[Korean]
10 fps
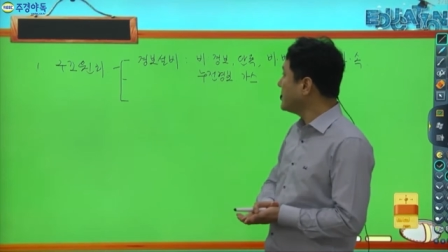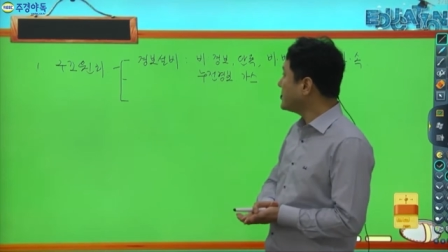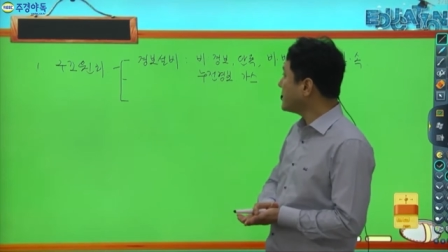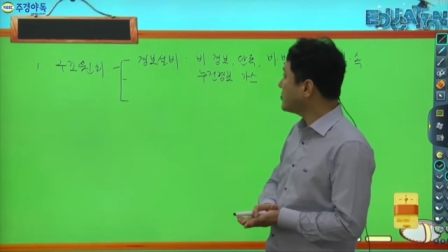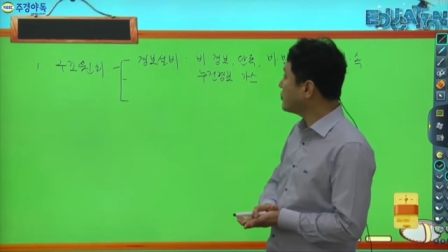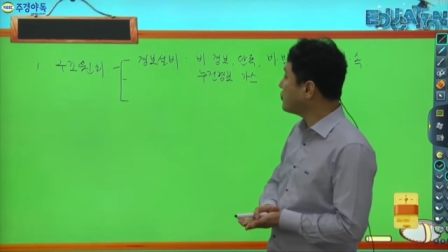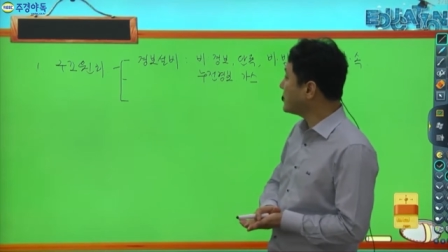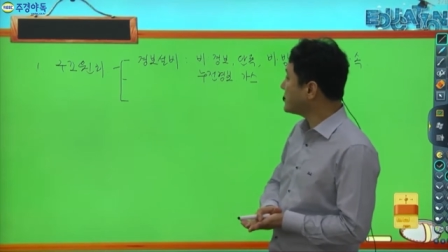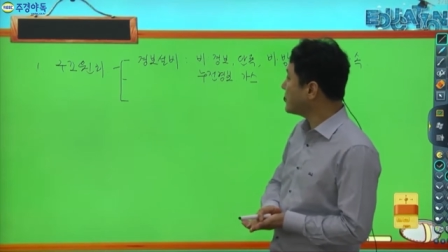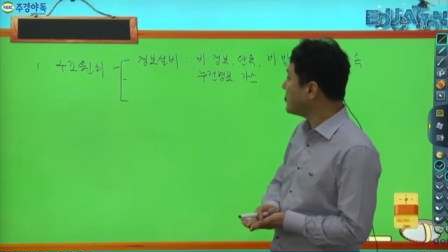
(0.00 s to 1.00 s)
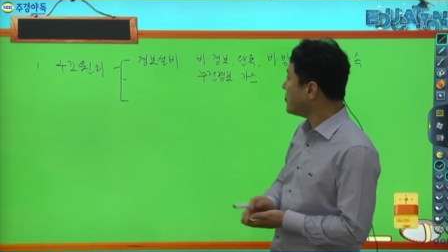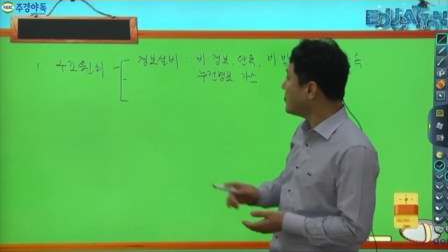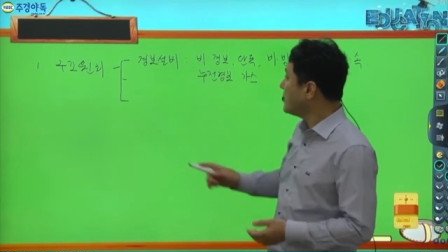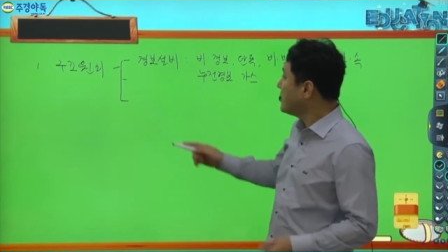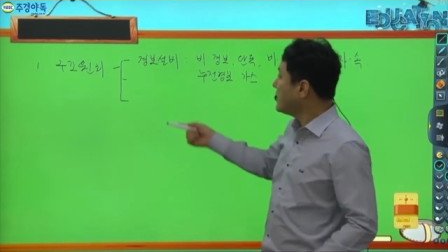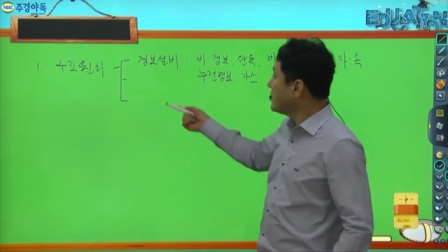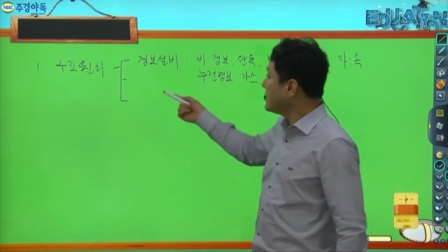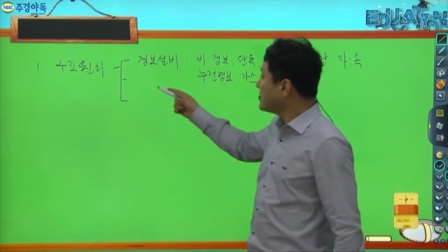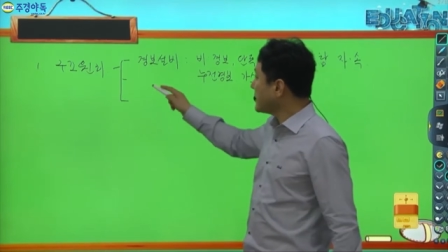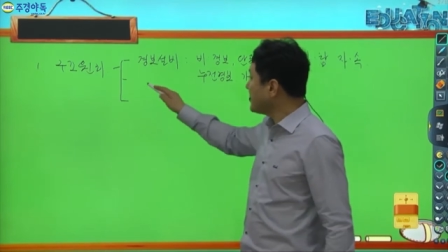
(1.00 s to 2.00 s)
자 그리고 두 번째로
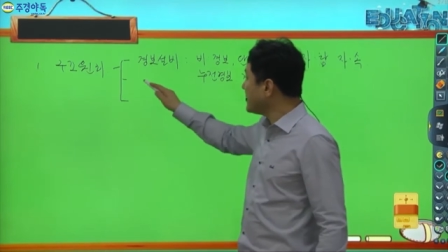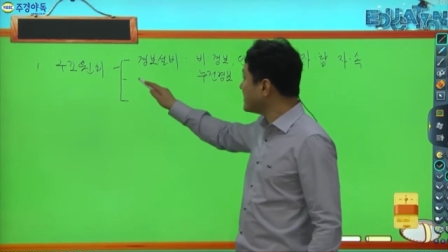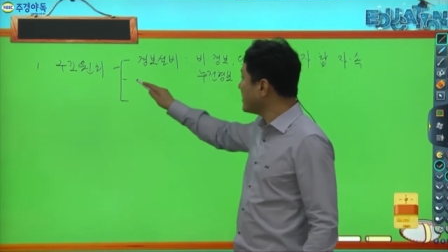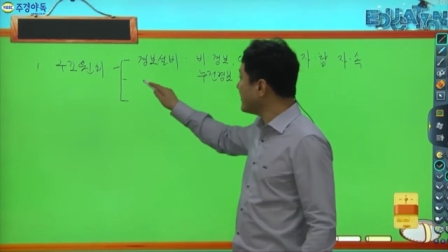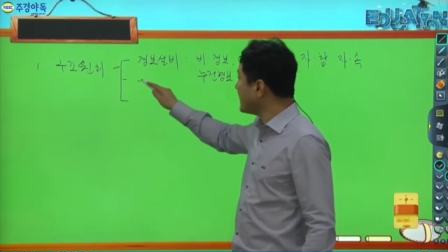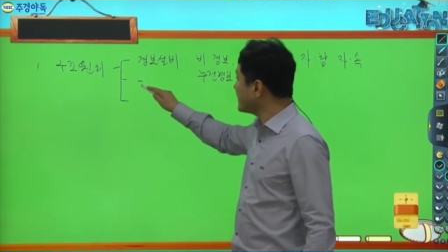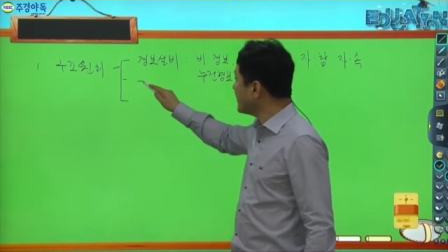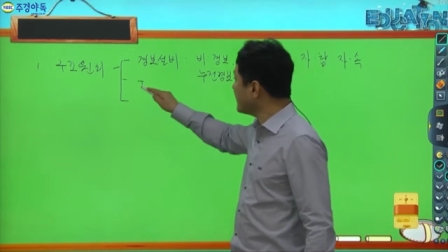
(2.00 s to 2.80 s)
자 피난 설비가 있어요